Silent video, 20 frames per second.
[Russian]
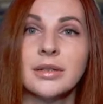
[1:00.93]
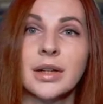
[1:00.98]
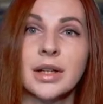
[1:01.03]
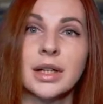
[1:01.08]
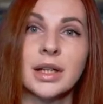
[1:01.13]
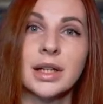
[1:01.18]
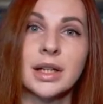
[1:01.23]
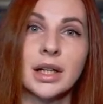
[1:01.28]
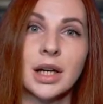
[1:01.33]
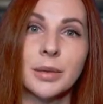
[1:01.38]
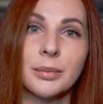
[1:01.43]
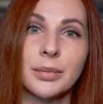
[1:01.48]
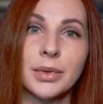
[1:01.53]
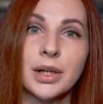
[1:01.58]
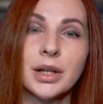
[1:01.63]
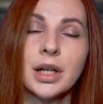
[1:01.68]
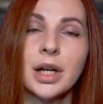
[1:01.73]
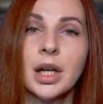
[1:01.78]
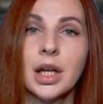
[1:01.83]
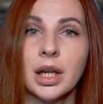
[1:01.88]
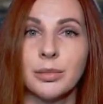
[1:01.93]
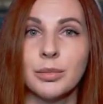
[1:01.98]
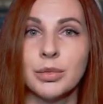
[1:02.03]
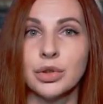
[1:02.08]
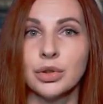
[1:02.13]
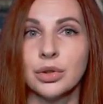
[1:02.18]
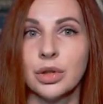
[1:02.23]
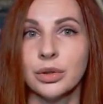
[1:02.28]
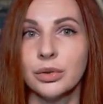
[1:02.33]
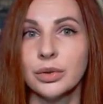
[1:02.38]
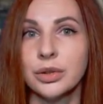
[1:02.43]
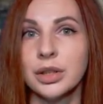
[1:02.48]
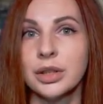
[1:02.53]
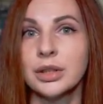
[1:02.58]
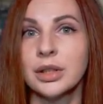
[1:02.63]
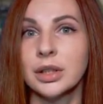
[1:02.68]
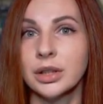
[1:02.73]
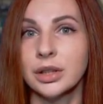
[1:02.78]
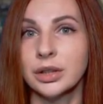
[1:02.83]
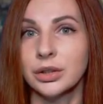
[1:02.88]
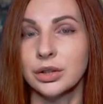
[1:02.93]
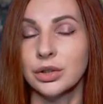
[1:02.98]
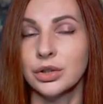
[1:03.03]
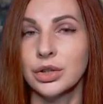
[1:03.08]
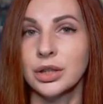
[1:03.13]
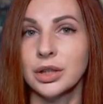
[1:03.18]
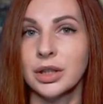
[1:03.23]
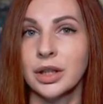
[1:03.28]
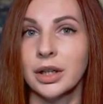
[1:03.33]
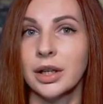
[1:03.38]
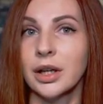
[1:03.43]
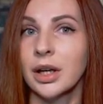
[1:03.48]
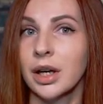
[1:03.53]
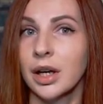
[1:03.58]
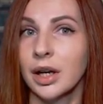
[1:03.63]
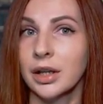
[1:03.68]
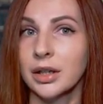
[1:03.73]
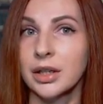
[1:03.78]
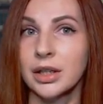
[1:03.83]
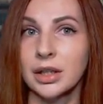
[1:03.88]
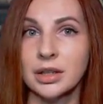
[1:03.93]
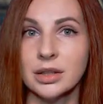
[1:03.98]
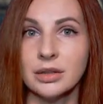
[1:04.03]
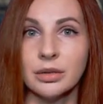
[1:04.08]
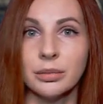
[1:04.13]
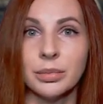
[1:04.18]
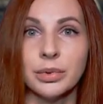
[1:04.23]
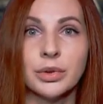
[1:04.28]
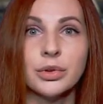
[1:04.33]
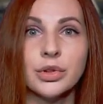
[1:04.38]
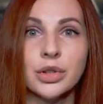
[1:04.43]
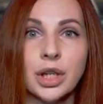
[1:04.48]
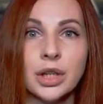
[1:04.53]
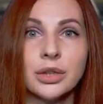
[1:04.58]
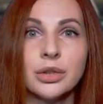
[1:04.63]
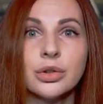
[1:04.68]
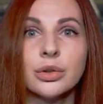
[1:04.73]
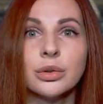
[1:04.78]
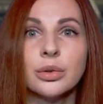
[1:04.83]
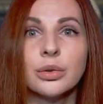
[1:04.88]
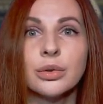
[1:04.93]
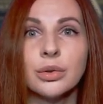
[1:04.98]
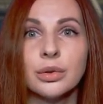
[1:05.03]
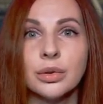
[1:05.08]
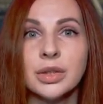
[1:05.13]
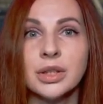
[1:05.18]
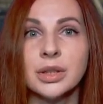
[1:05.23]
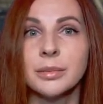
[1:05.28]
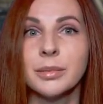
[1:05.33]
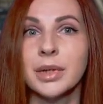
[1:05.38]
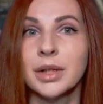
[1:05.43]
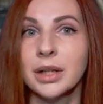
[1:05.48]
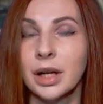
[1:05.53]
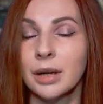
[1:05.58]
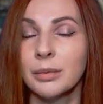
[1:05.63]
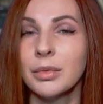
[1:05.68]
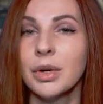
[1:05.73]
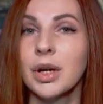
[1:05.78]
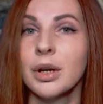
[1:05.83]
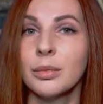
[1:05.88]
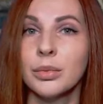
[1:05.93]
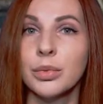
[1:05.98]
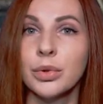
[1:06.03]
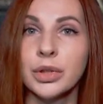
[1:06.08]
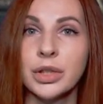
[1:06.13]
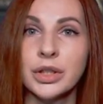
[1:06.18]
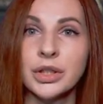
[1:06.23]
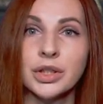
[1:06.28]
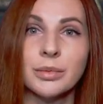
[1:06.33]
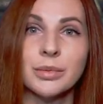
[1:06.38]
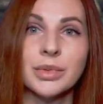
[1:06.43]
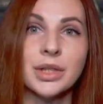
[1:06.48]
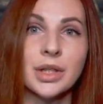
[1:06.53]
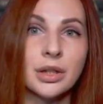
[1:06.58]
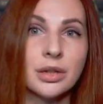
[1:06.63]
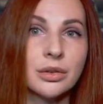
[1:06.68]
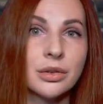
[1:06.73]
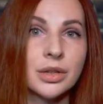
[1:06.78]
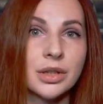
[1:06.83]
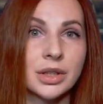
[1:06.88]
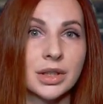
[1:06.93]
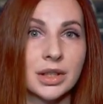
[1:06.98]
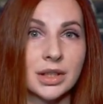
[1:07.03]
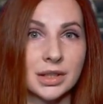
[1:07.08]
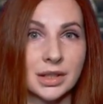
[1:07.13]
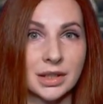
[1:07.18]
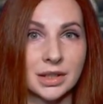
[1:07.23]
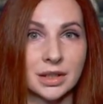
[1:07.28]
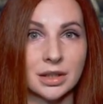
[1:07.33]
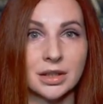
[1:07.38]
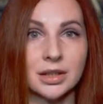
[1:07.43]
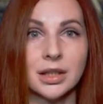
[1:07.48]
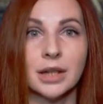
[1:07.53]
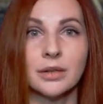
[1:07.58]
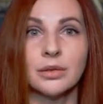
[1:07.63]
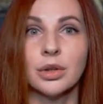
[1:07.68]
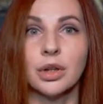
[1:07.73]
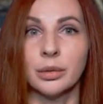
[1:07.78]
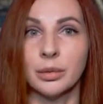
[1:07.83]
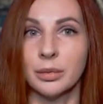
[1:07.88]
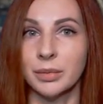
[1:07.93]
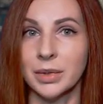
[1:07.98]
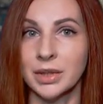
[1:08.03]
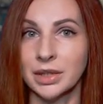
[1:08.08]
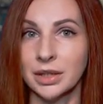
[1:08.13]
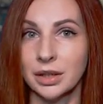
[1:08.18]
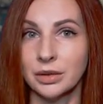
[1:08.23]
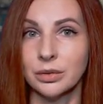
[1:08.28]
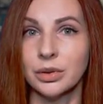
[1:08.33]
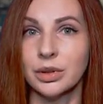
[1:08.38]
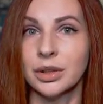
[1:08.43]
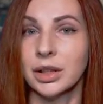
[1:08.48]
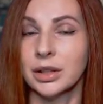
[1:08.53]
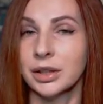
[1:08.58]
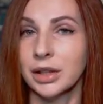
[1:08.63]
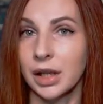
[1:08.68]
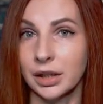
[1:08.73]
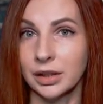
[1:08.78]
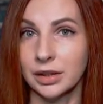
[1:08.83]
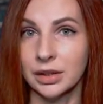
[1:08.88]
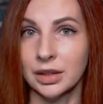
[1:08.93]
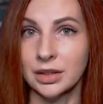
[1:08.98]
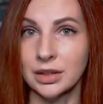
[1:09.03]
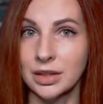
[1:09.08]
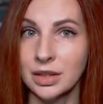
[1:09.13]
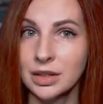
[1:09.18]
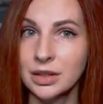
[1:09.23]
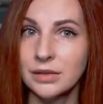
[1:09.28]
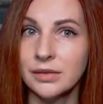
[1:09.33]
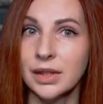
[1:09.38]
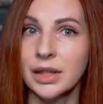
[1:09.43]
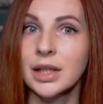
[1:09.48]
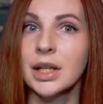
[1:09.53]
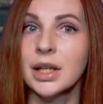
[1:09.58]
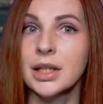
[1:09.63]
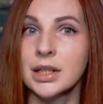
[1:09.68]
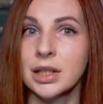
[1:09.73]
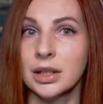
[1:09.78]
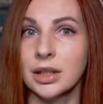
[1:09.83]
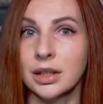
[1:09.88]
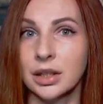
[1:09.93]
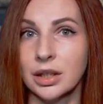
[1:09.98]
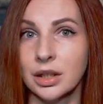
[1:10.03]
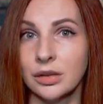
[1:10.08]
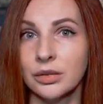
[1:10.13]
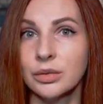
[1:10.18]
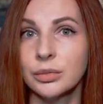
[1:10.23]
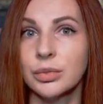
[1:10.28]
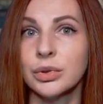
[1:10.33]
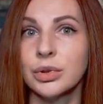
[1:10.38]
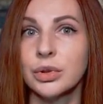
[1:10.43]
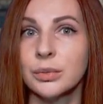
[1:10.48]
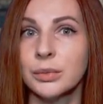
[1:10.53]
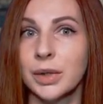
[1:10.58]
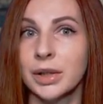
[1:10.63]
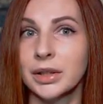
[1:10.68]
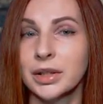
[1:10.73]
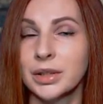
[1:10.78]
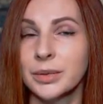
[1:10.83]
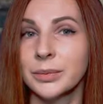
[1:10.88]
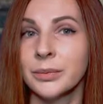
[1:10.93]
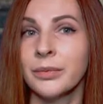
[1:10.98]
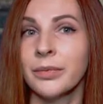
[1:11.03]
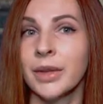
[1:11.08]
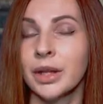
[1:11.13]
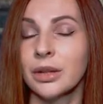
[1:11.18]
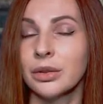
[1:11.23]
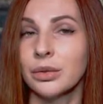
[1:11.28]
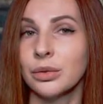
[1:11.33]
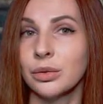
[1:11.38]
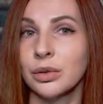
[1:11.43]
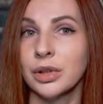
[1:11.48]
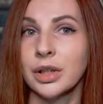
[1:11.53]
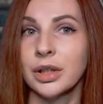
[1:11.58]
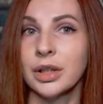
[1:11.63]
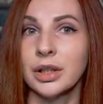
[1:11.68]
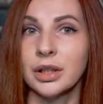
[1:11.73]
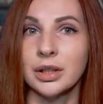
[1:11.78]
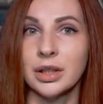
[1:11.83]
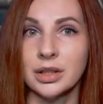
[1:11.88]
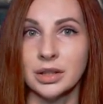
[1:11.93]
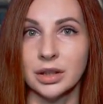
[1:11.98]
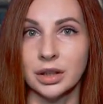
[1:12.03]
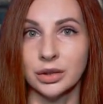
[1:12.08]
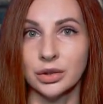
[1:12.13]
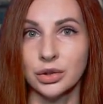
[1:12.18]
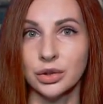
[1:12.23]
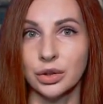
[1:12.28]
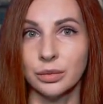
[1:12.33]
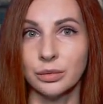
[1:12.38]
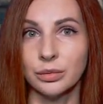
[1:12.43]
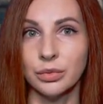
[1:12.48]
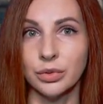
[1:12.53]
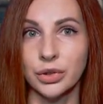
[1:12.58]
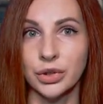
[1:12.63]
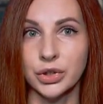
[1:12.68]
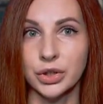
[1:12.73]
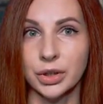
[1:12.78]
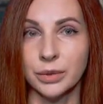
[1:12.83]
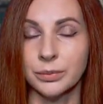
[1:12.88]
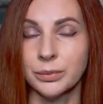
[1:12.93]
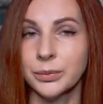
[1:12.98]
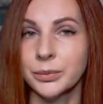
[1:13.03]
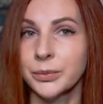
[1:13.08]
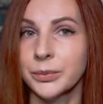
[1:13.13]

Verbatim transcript: говорили и ОПЕК, и Международное энергетическое агентство. Получается, что угрозы быкам более чем серьезные. Если за разговорами последуют конкретные действия, цены на нефть будут падать долго и достаточно мощно.